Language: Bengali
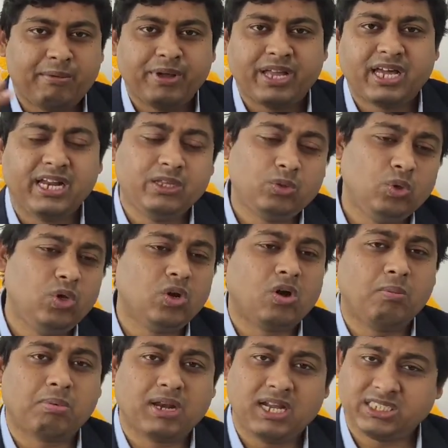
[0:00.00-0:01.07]
এবং এখানে দুই
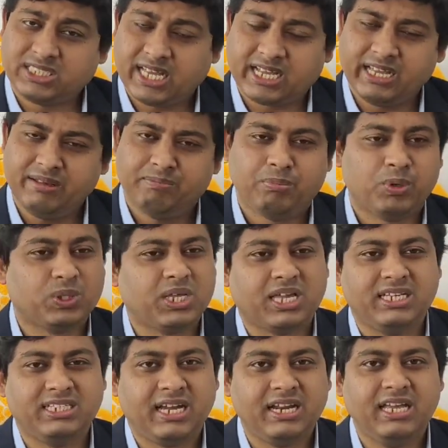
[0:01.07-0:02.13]
রকম ক্লাস থাকে
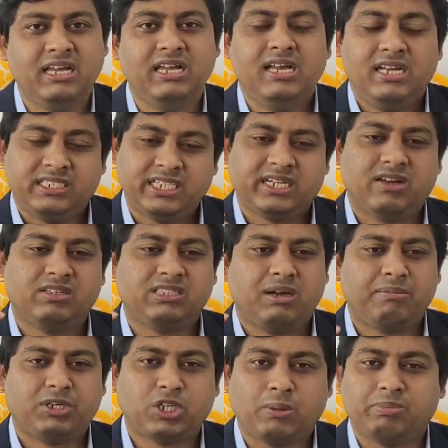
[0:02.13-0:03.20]
প্রত্যেকেই জানে সেটা
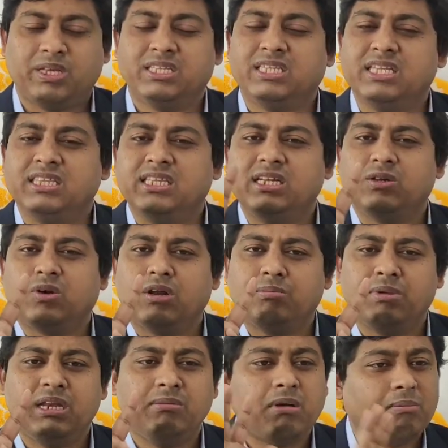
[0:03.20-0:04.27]
হচ্ছে আমরা সপ্তাহে তিন দিন
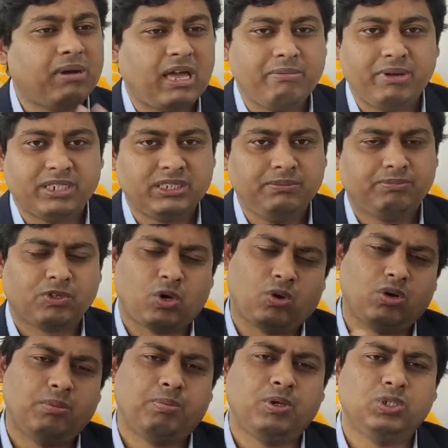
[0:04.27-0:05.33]
করে মিনিমাম লাইভে আসি
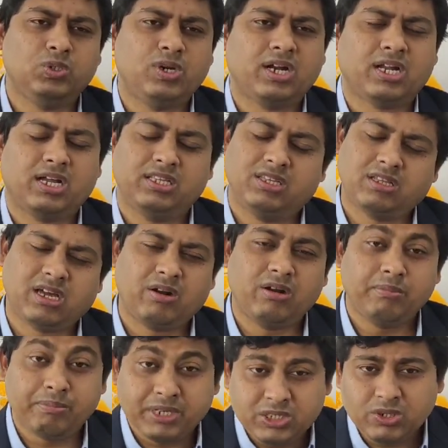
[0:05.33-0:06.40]
কখনো প্রয়োজনের
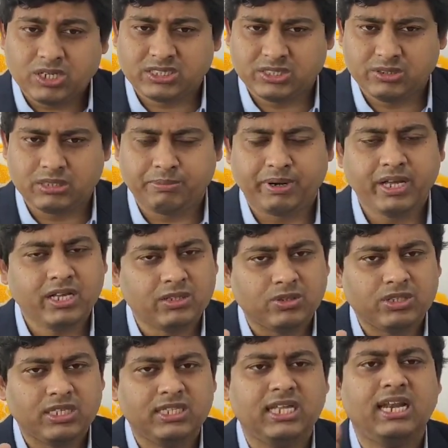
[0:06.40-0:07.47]
কারণে বেশিও আসতে হতে পারে
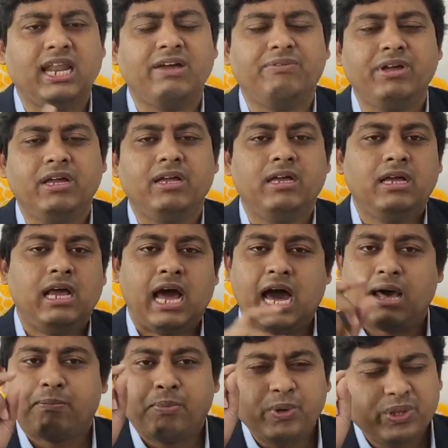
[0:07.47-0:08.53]
কিন্তু তিন দিন লাইভে
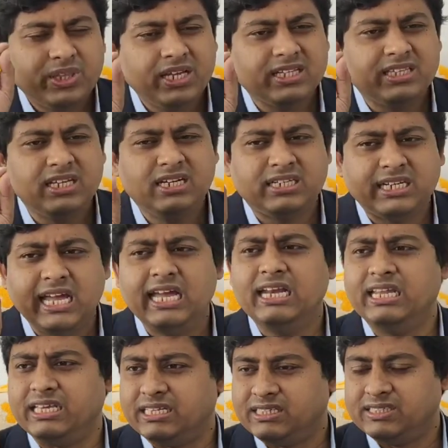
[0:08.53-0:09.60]
আর প্রত্যেক দিন
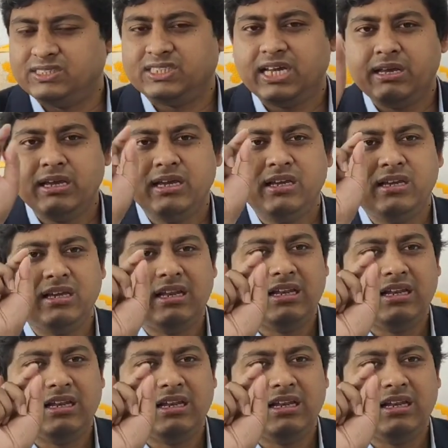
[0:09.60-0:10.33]
ডেইলি যেই